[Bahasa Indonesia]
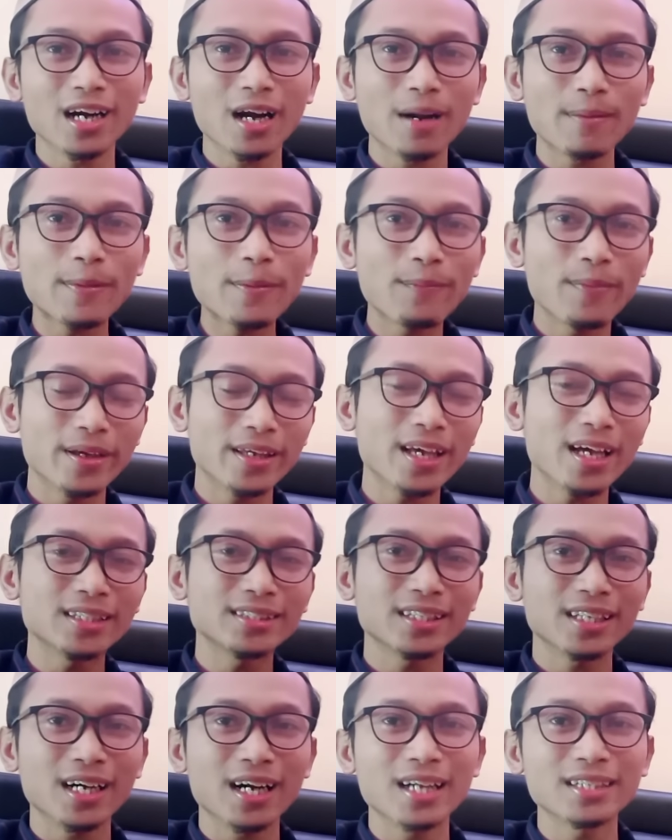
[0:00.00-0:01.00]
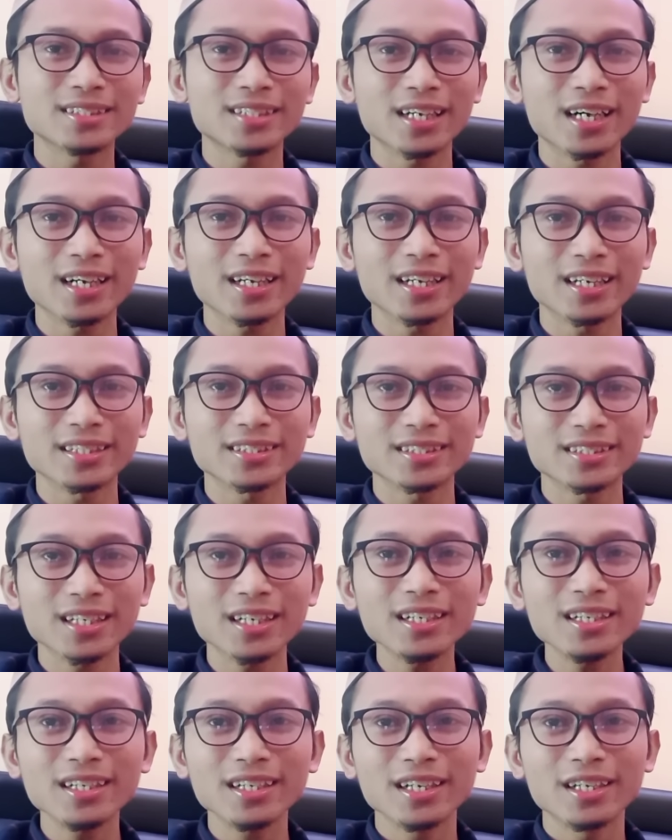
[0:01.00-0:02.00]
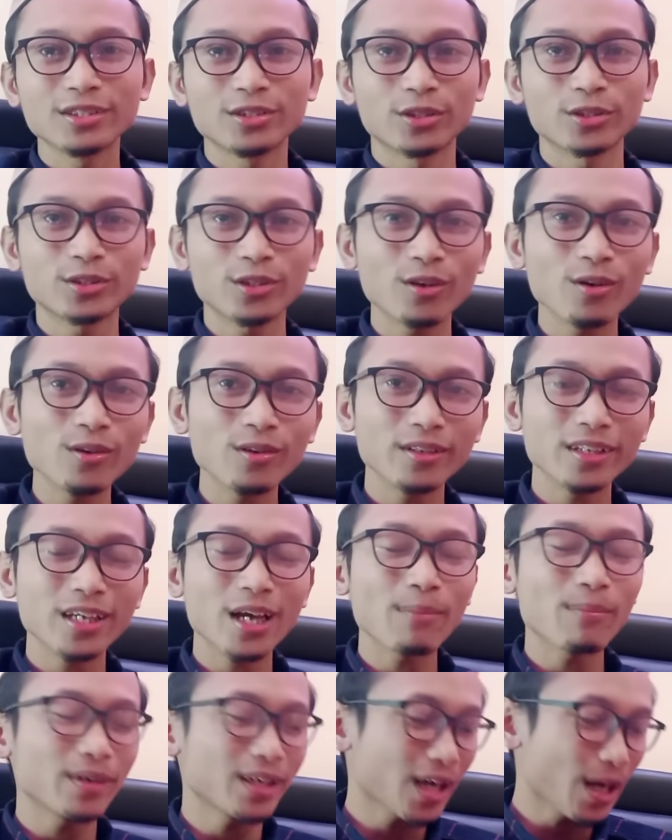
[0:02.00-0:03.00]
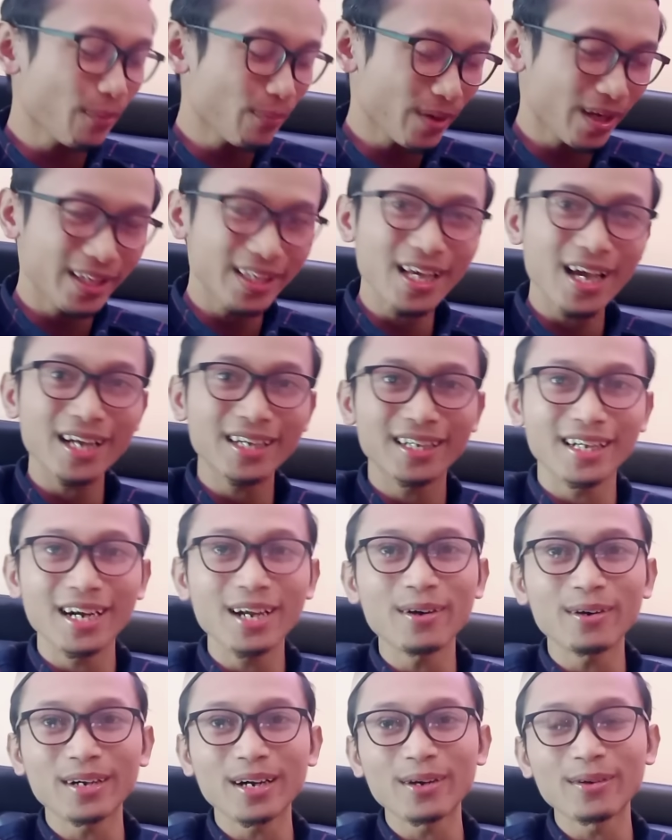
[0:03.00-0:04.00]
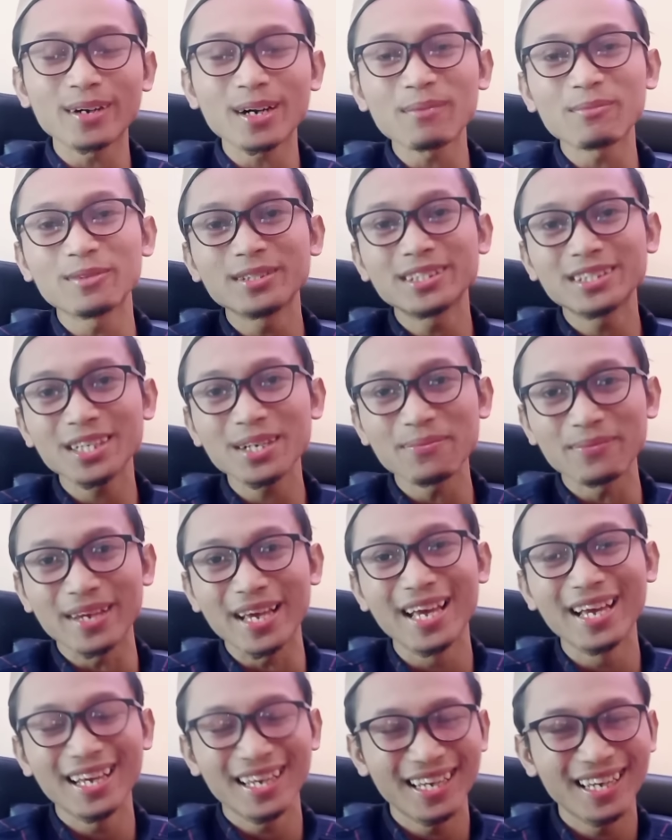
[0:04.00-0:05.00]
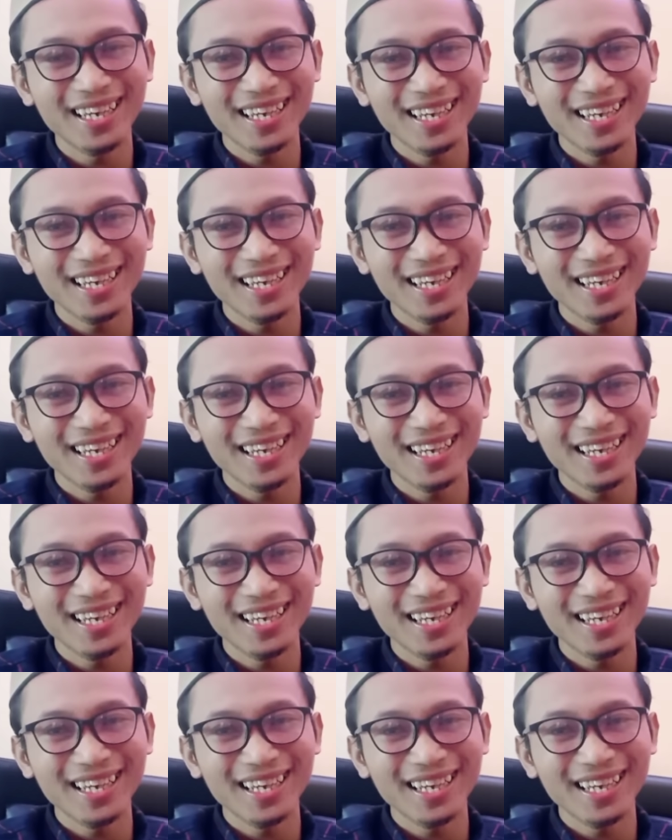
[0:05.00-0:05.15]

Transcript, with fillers: Kenapa banyak ajaran-ajaran Kristen justru yang menerapkannya adalah orang-orang muslim ya.